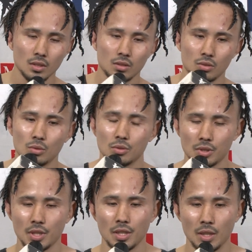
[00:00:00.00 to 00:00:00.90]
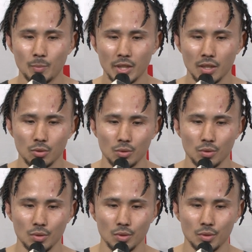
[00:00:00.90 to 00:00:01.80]
そうですねやっぱりあ
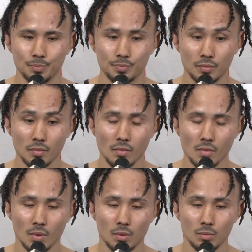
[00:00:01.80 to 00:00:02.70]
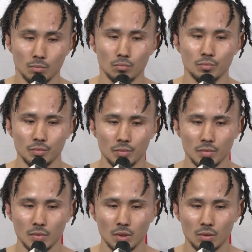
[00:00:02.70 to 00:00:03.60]
のー、うん
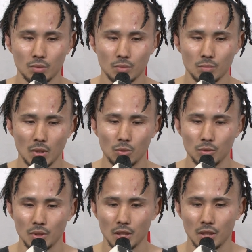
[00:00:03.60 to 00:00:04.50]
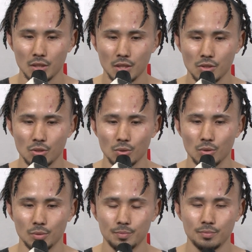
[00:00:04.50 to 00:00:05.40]
まあ、この寺田選手と